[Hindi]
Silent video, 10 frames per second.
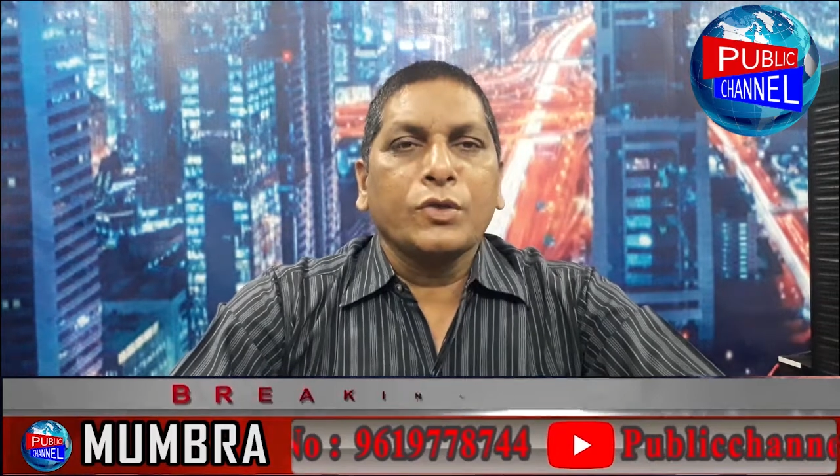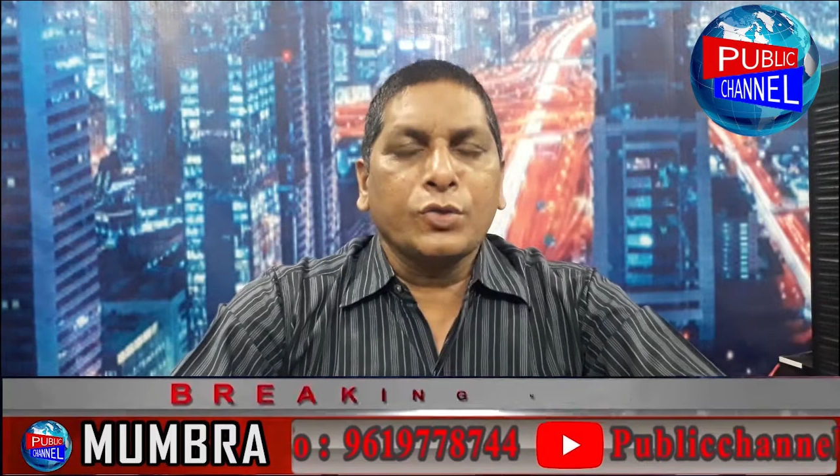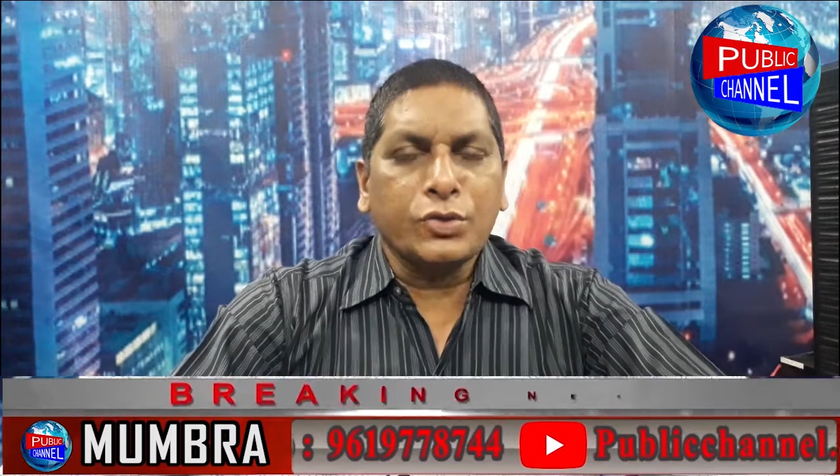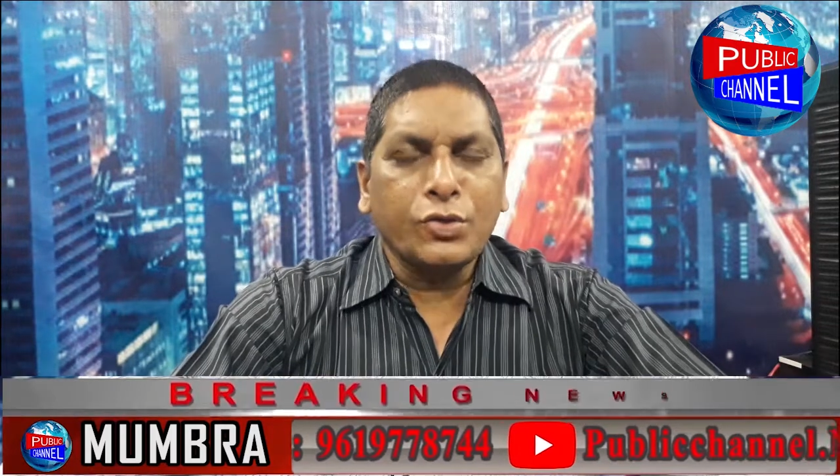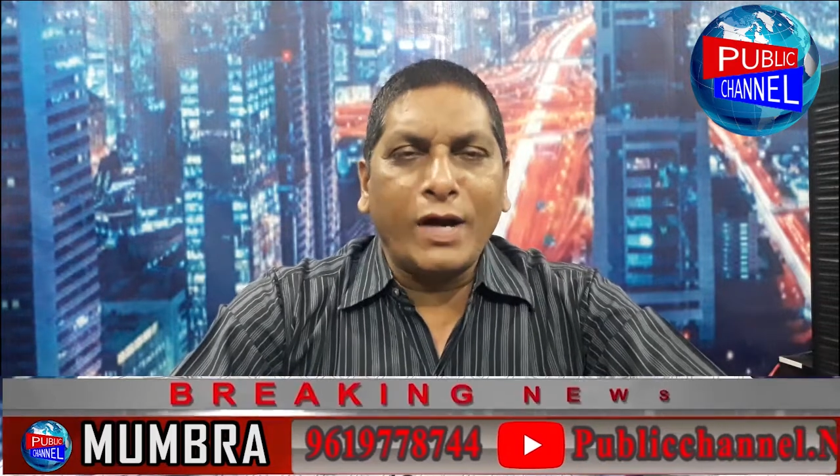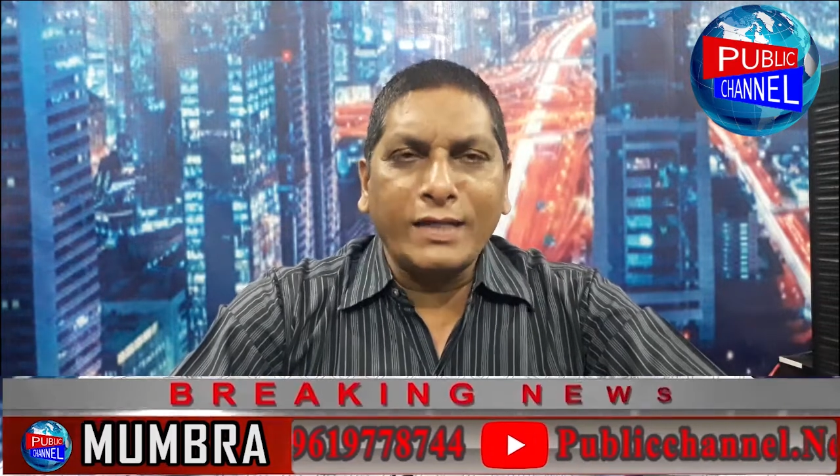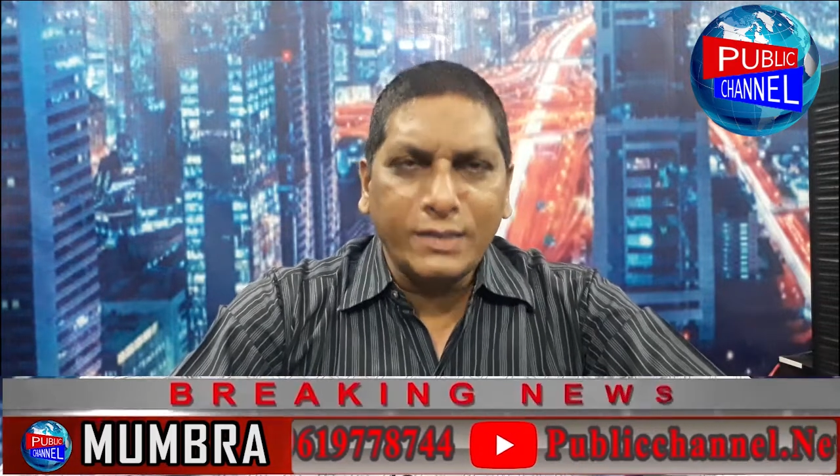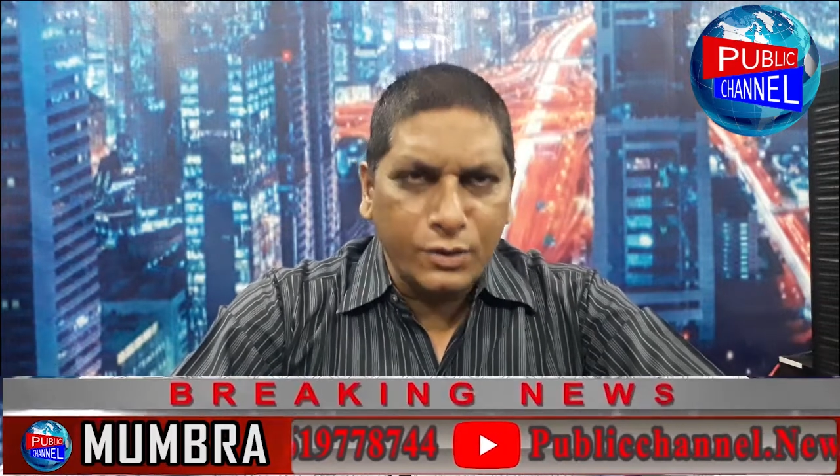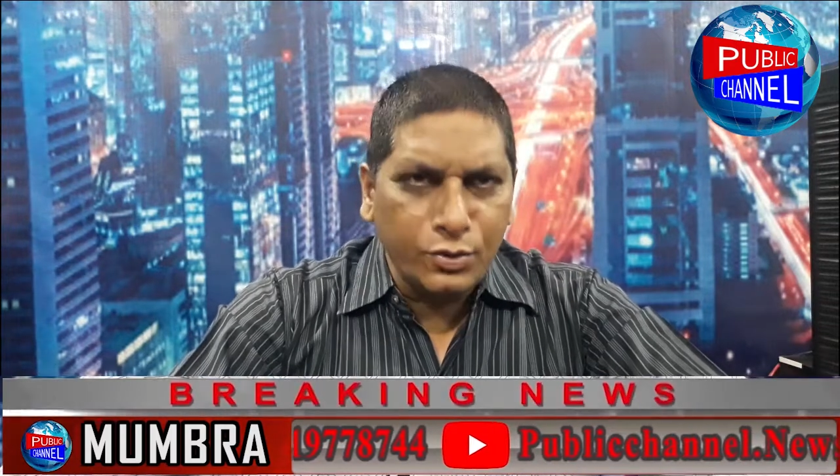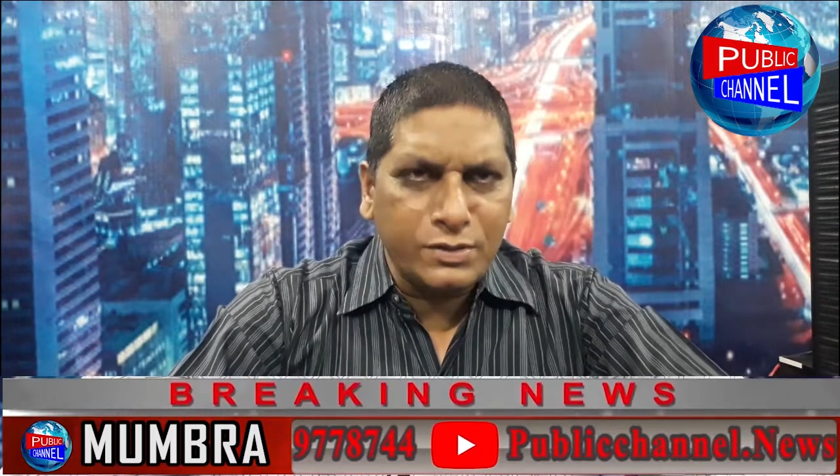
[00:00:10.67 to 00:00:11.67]
दोस्तों आज
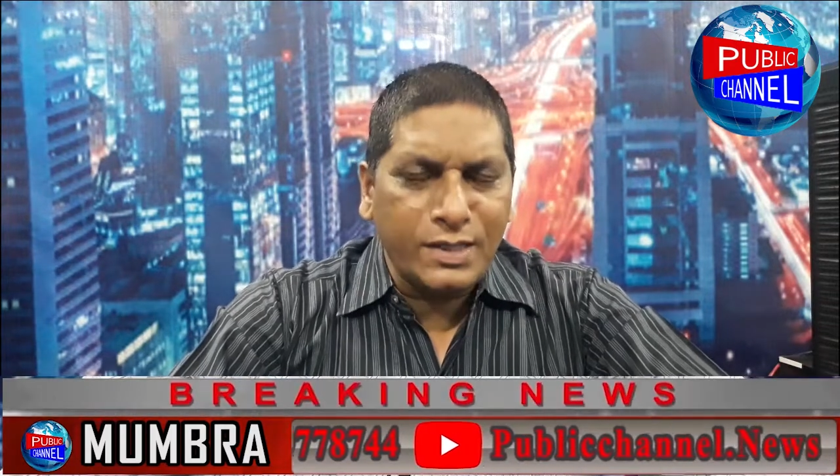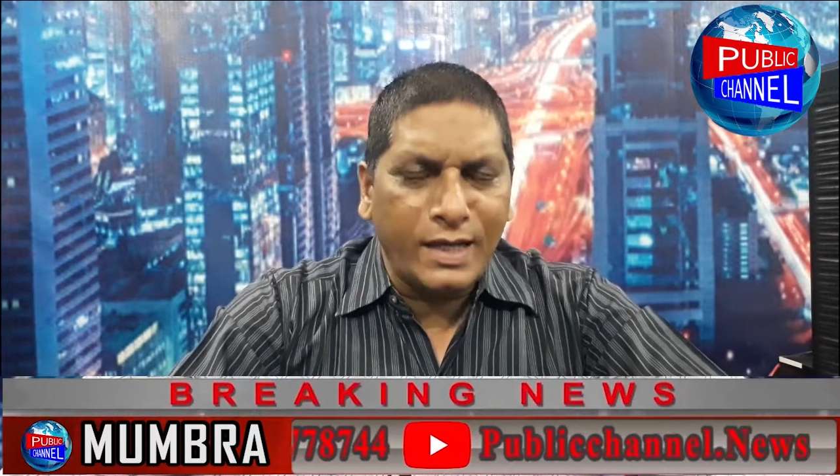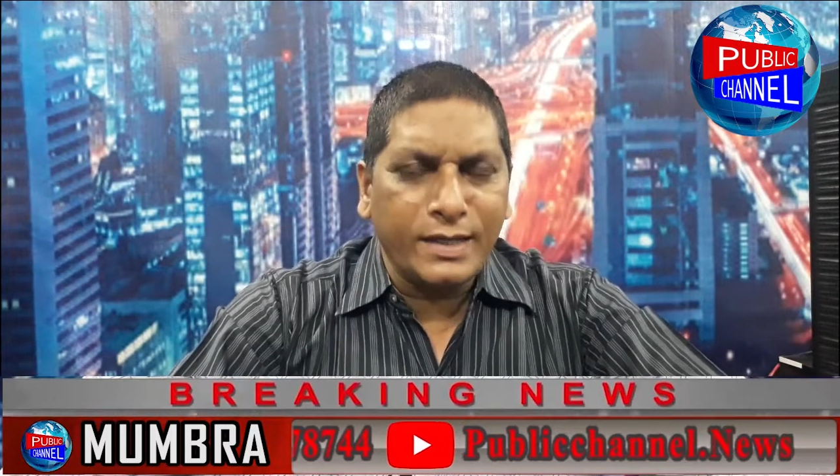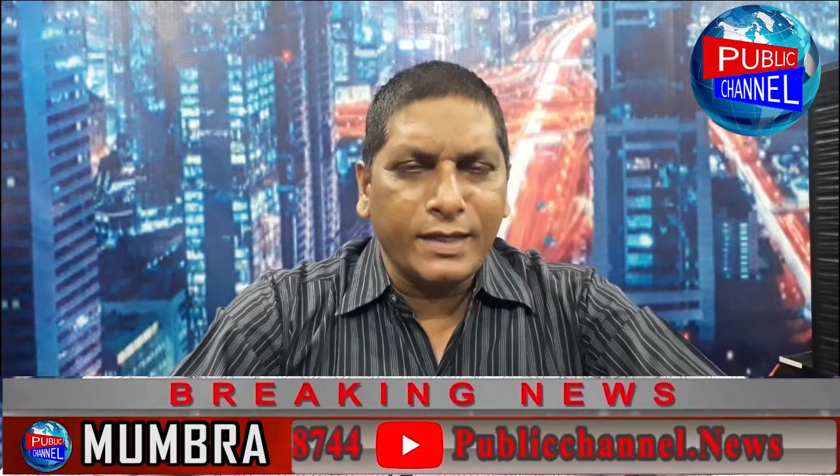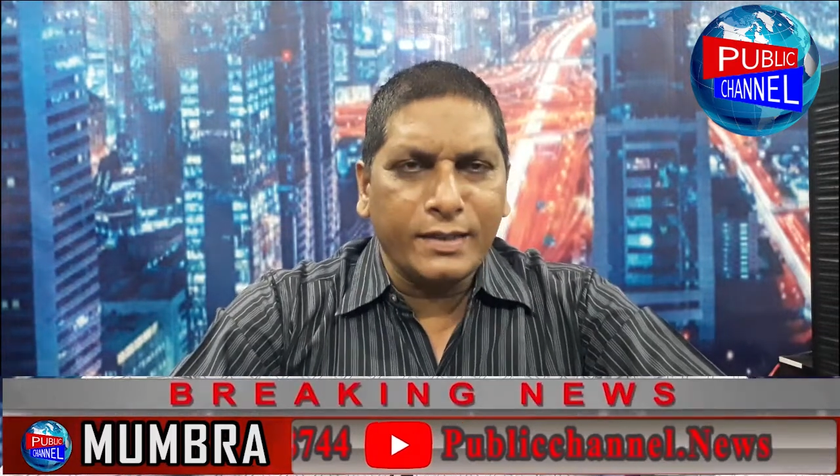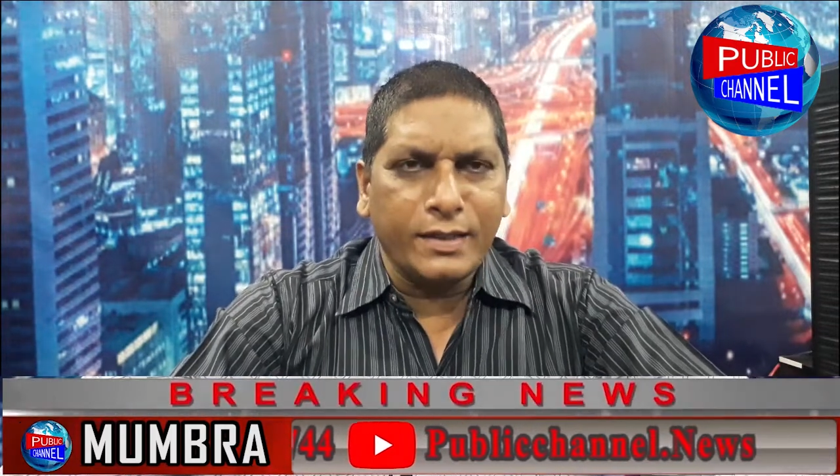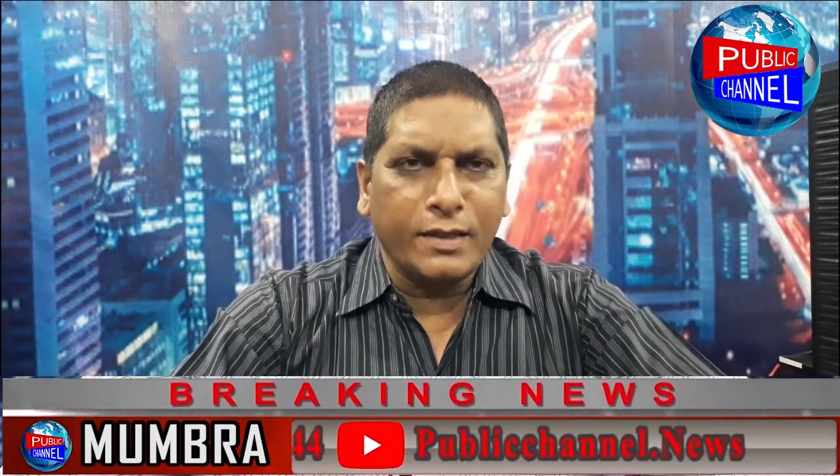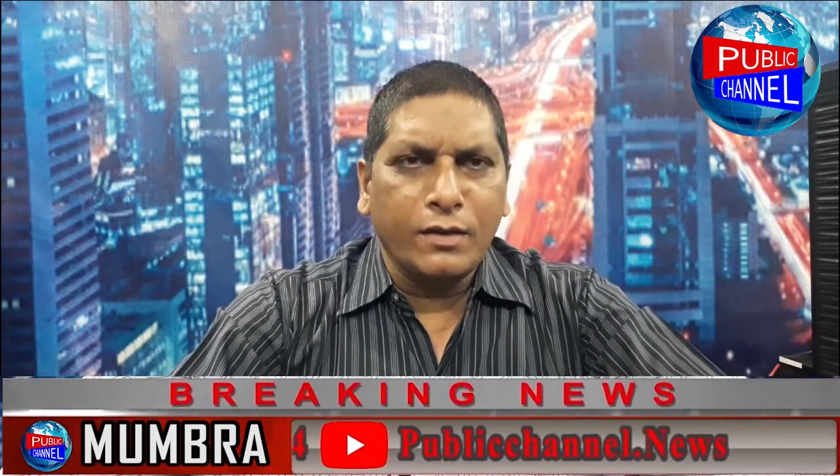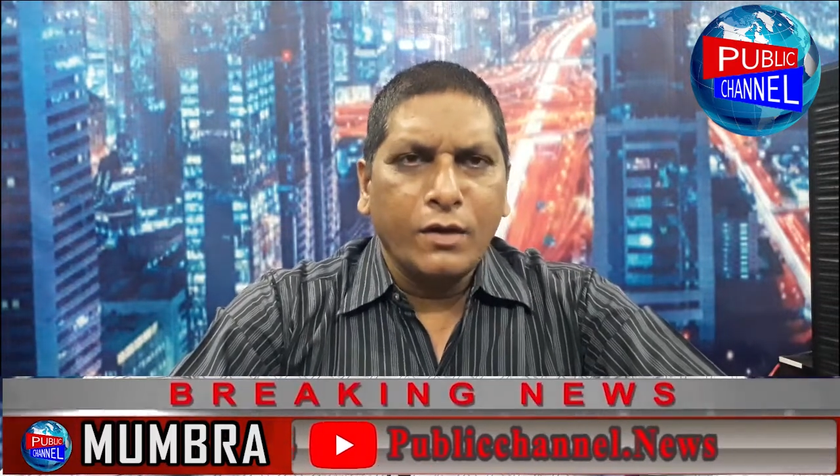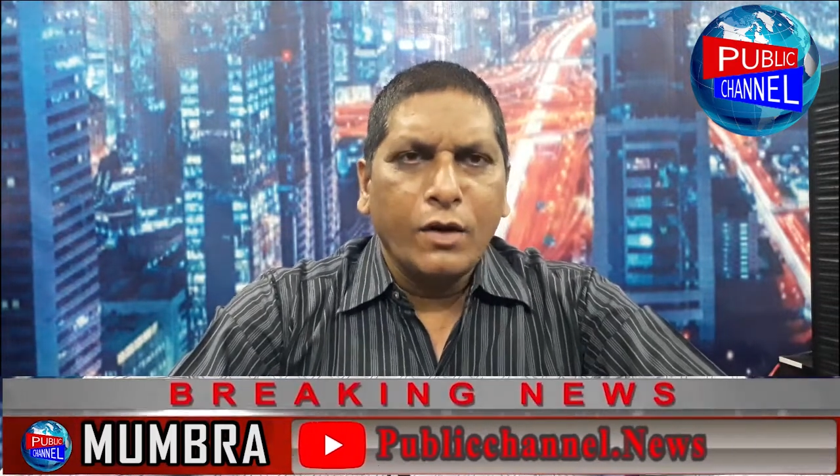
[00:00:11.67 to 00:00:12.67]
हिंदुस्तान के
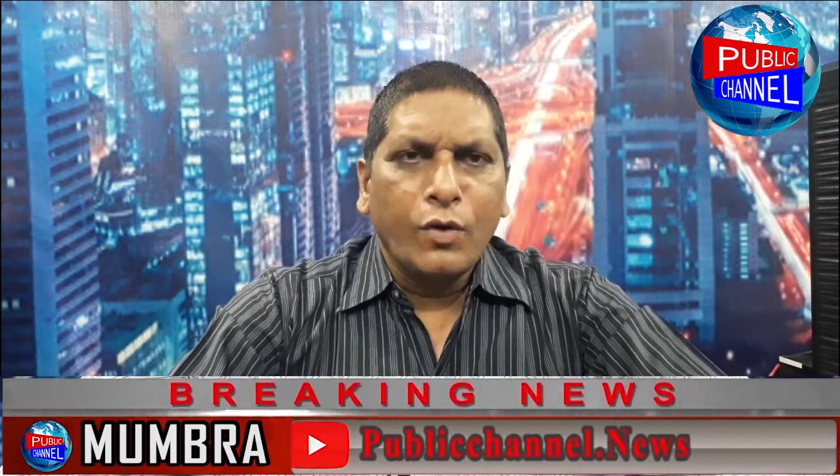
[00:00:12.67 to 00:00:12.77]
अंदर